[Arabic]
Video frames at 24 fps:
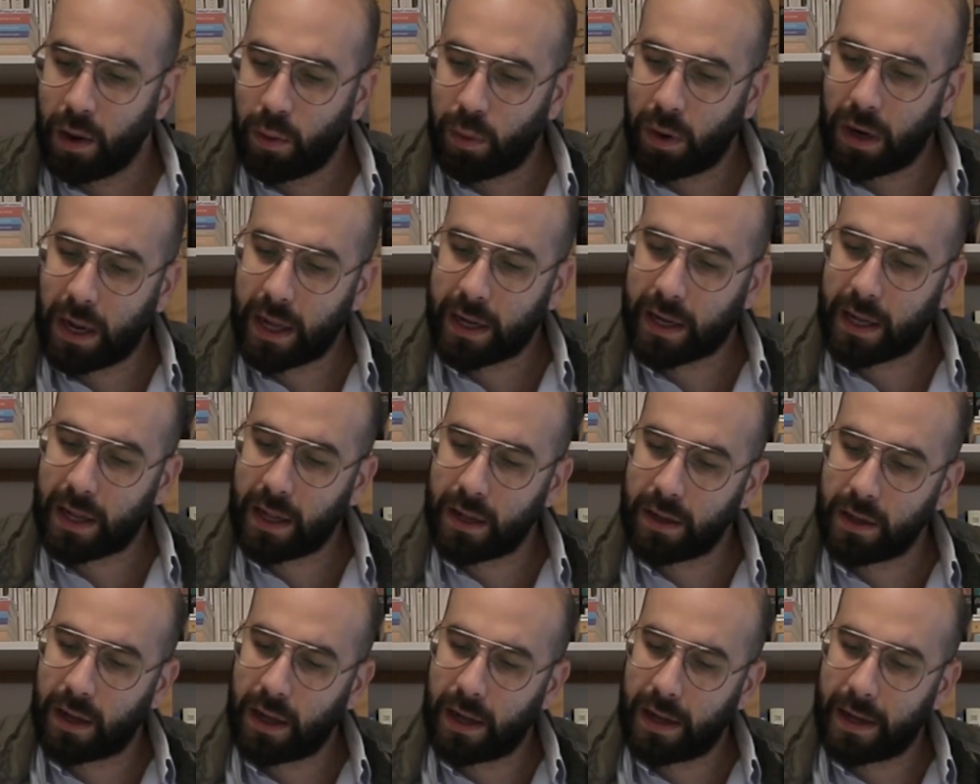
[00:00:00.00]

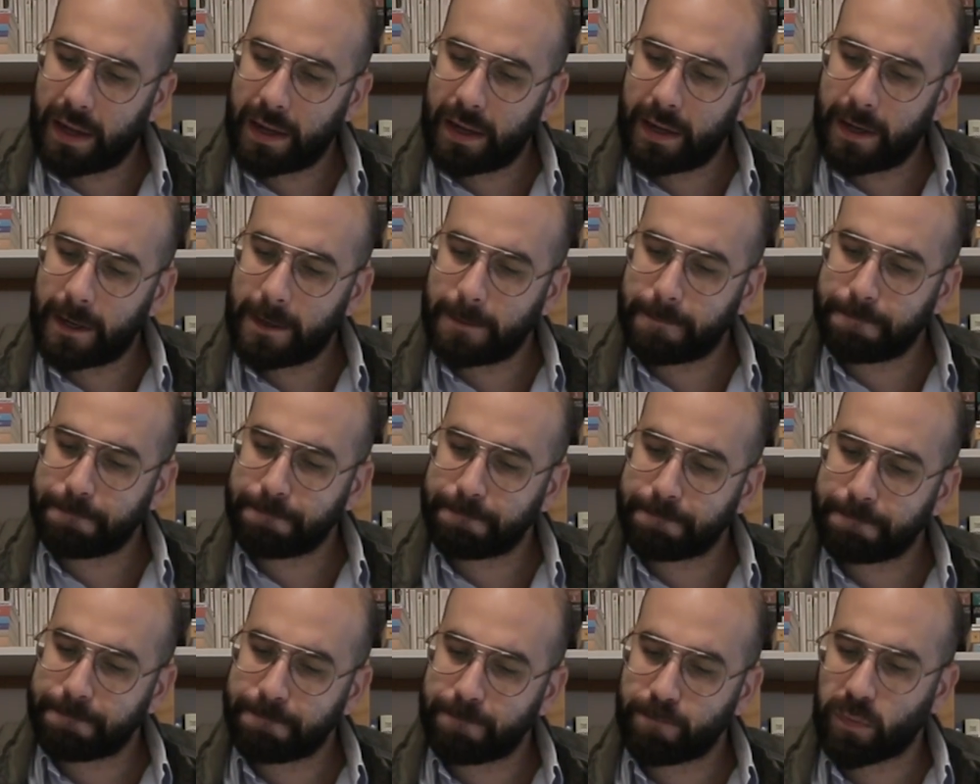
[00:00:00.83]
ولكن آه،
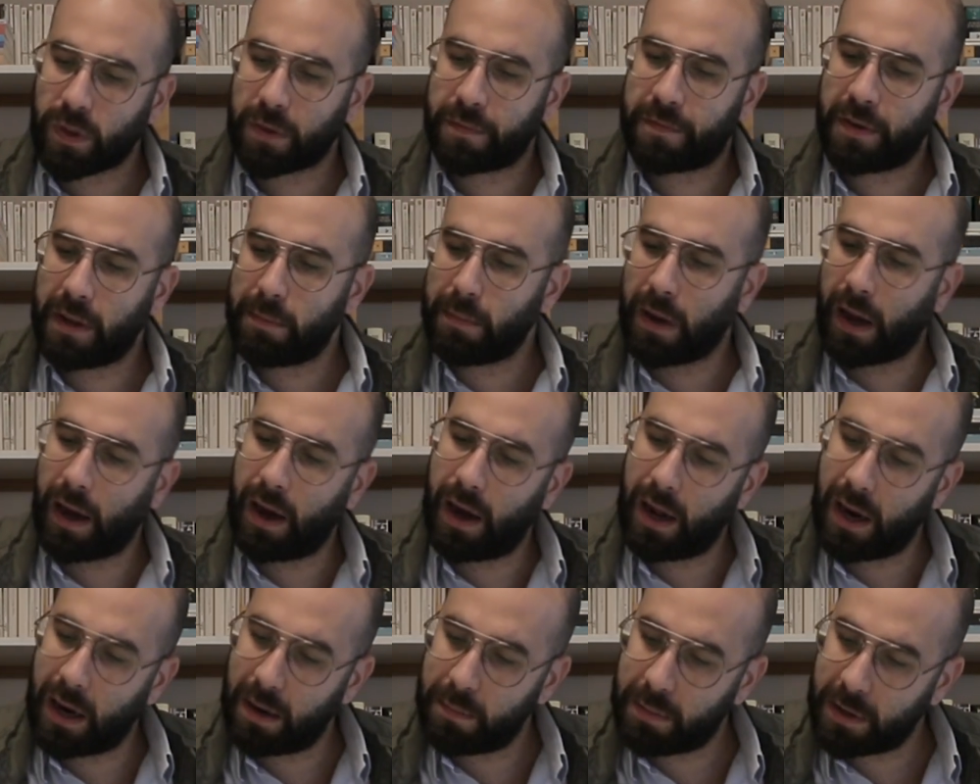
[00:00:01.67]
في
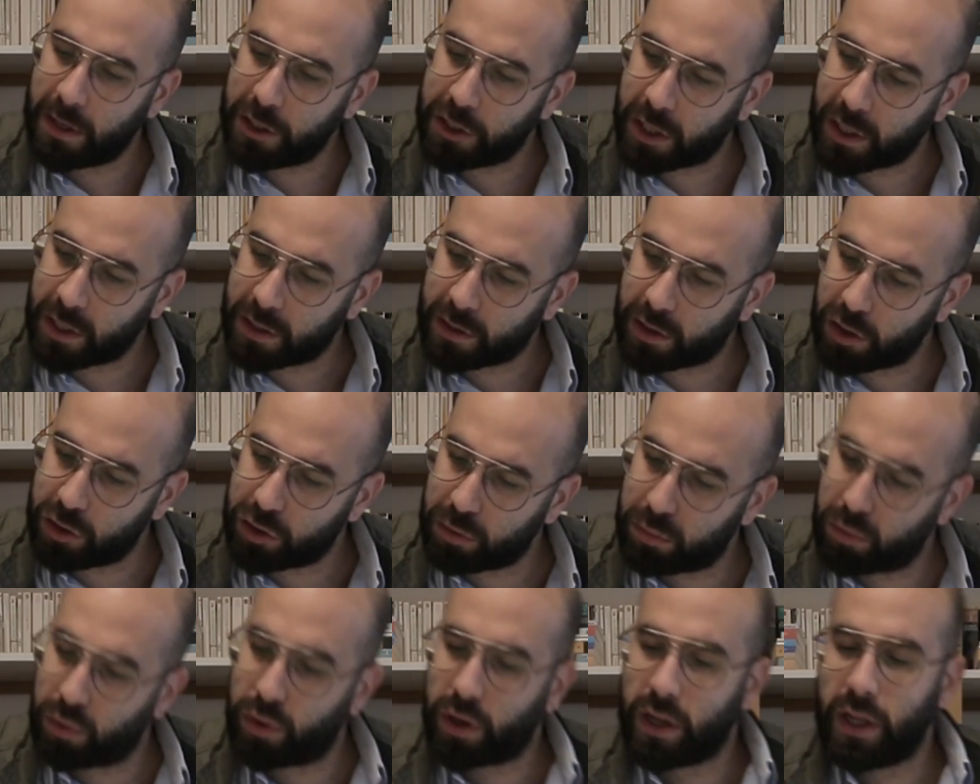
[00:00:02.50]
مقال بجريدة
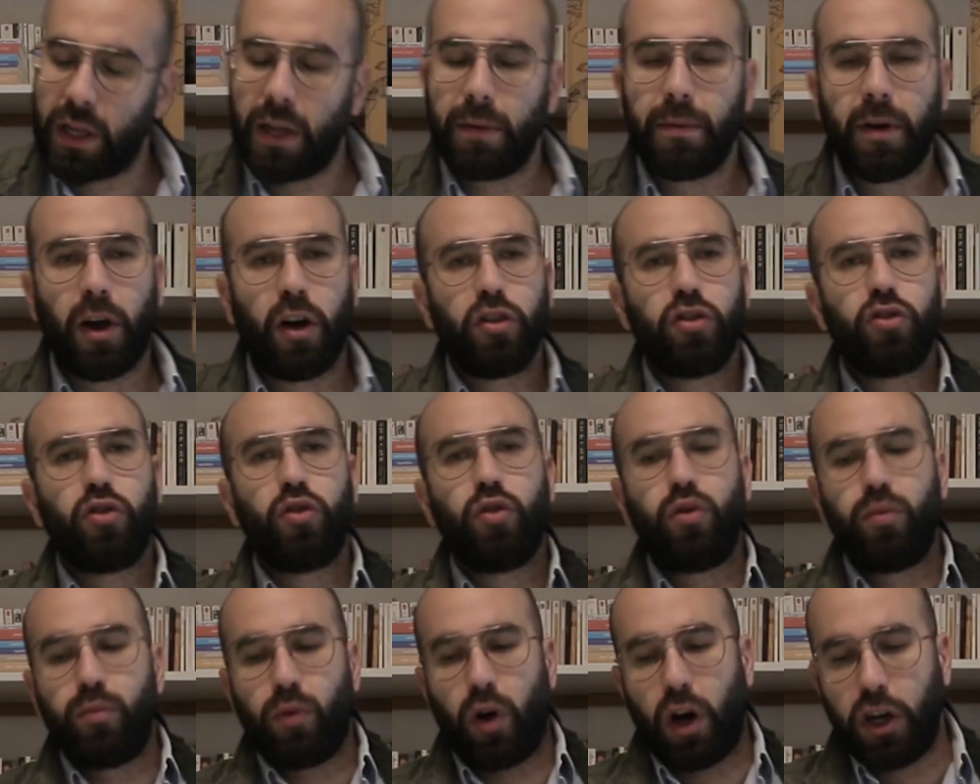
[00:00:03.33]
الجمهورية
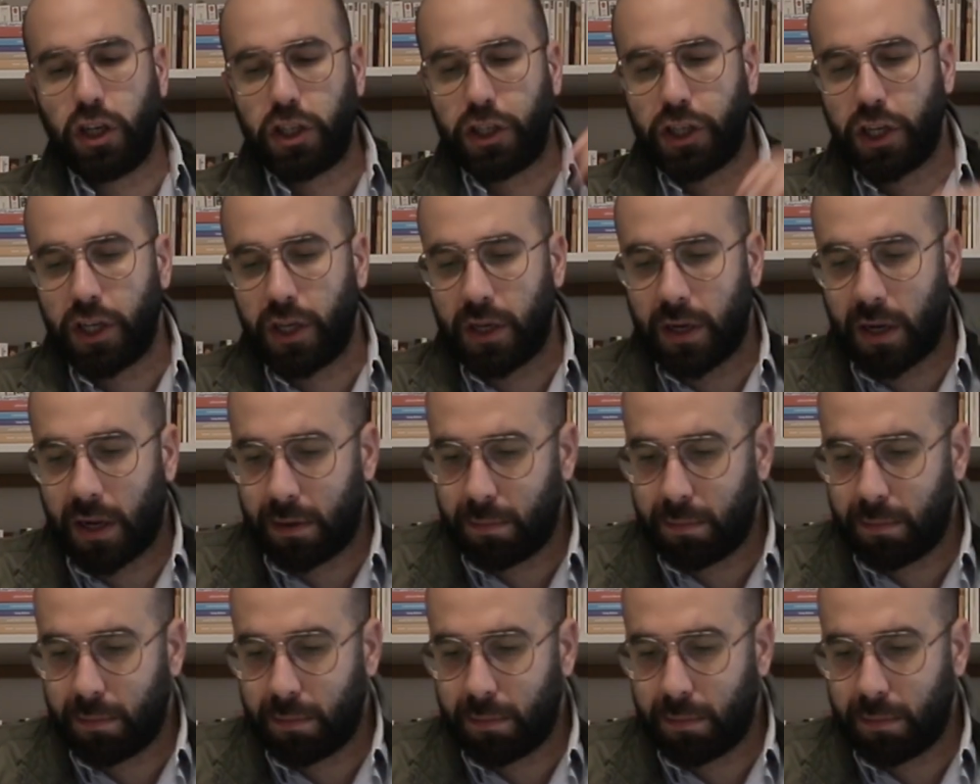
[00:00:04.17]
بحطوا مؤشر